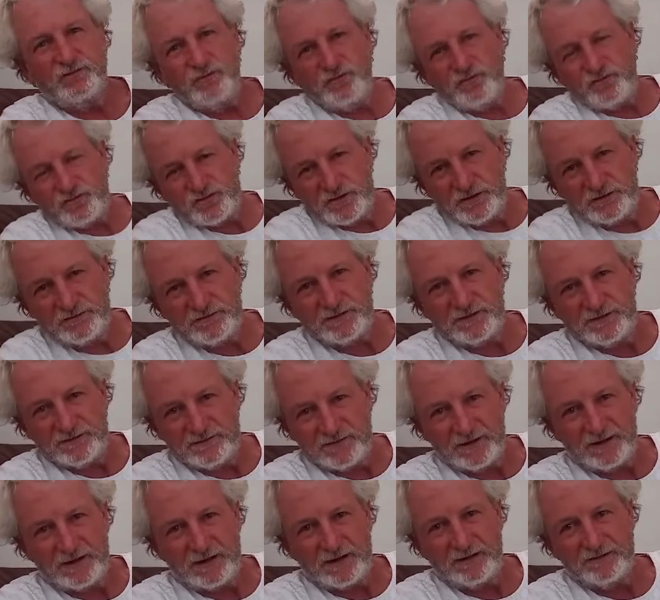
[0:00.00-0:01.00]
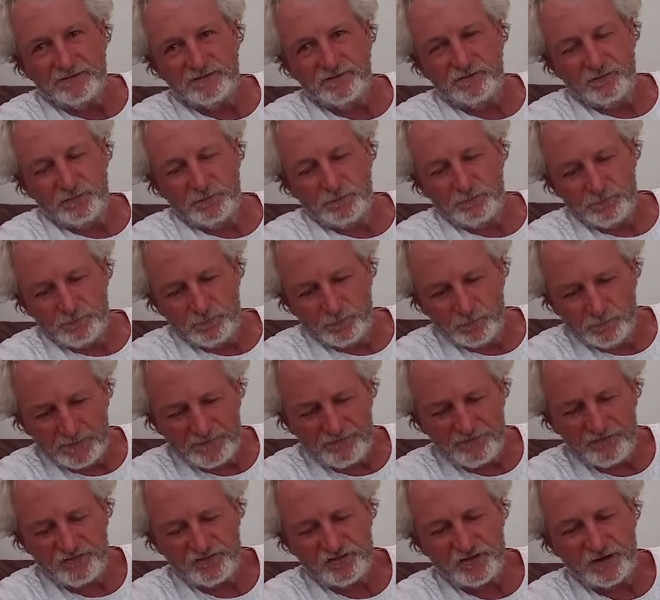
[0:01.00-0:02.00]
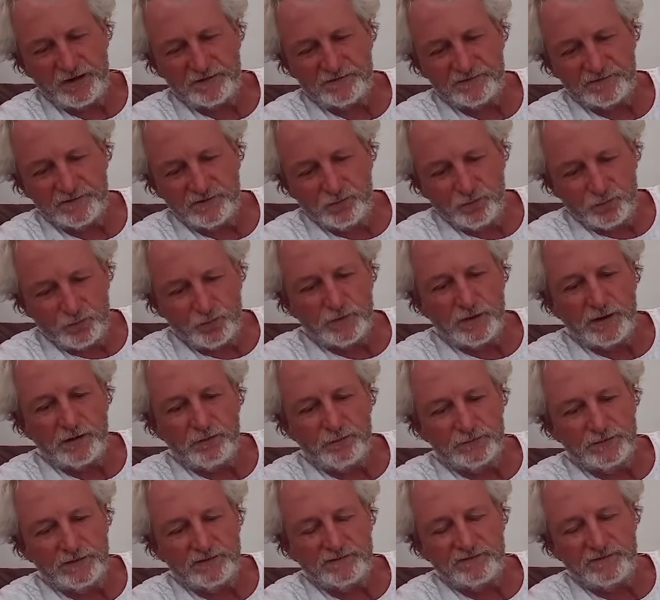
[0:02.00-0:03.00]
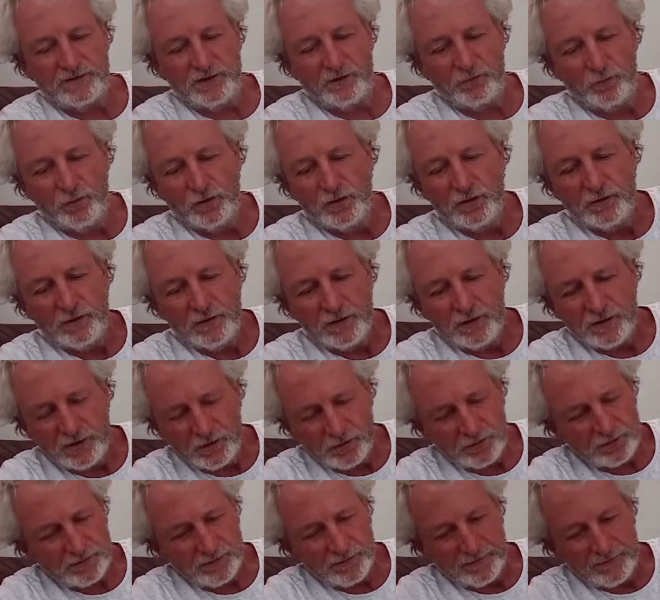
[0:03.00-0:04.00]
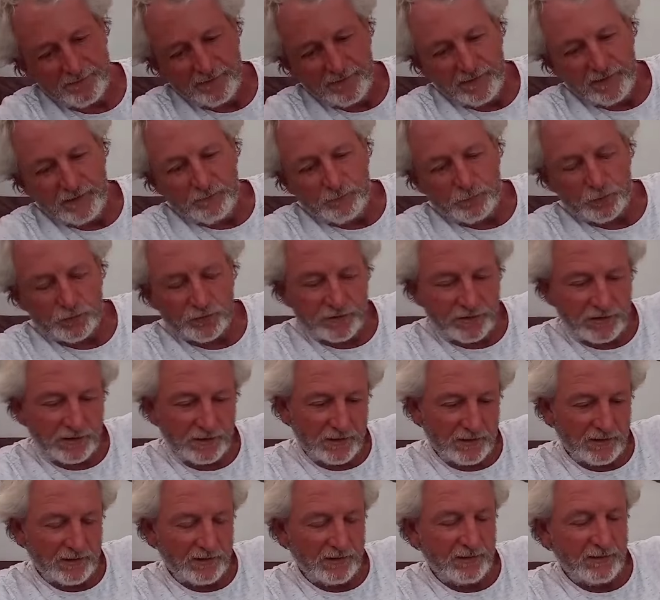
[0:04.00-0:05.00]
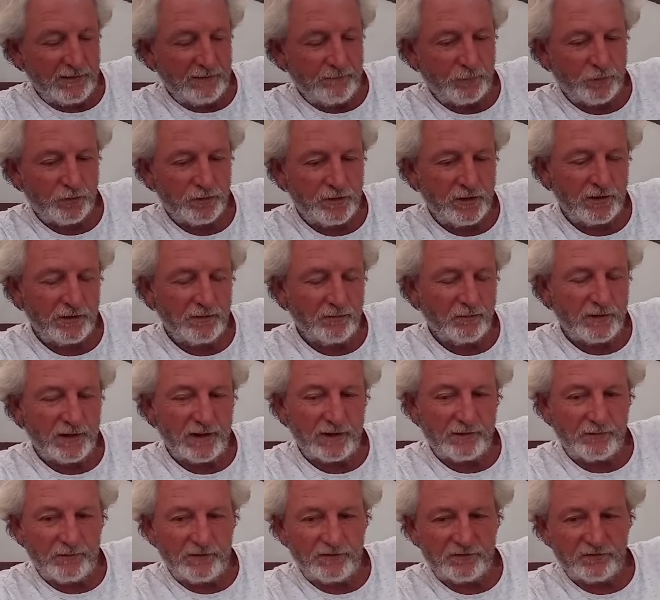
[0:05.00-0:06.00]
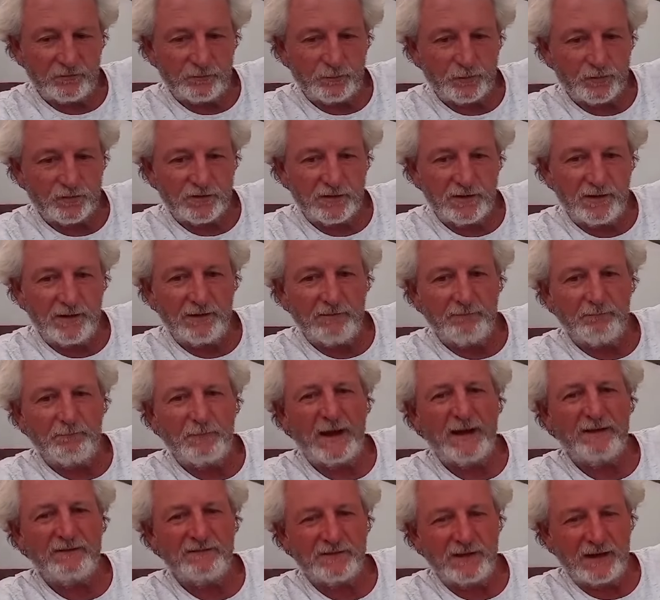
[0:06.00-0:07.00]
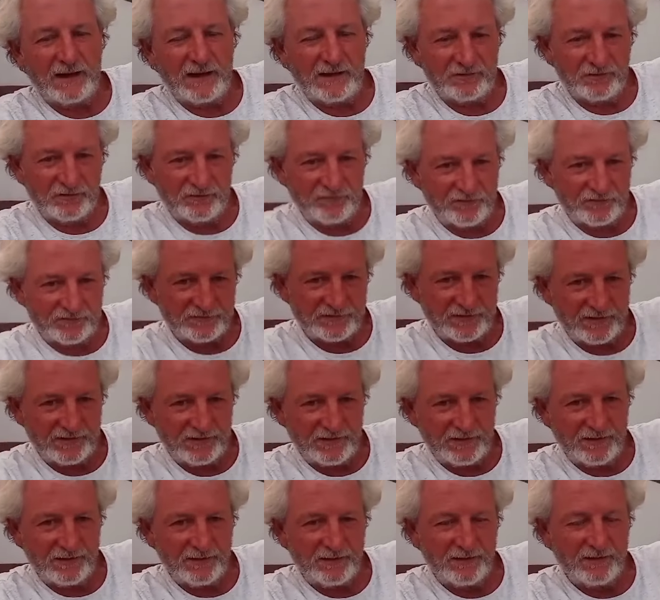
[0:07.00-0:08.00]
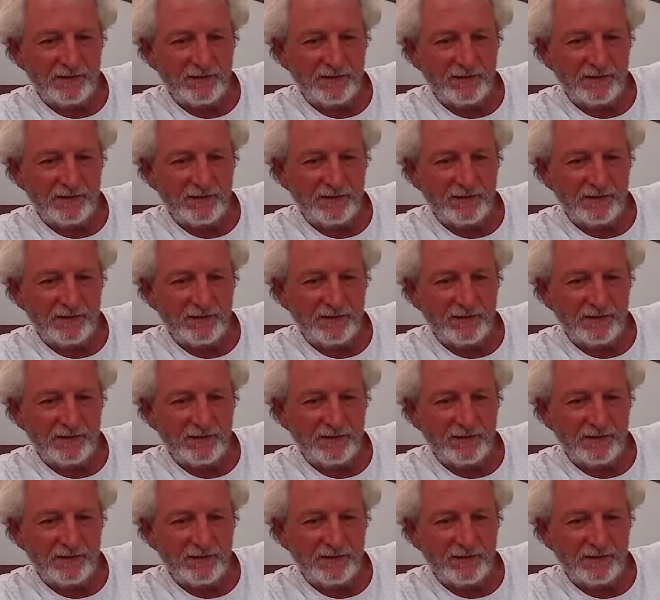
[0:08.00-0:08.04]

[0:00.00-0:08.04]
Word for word: Justiça nesse caso. Uma investigação com o que aconteceu e por quê. Por que, que eu quero isso? Porque mais casos vão sair.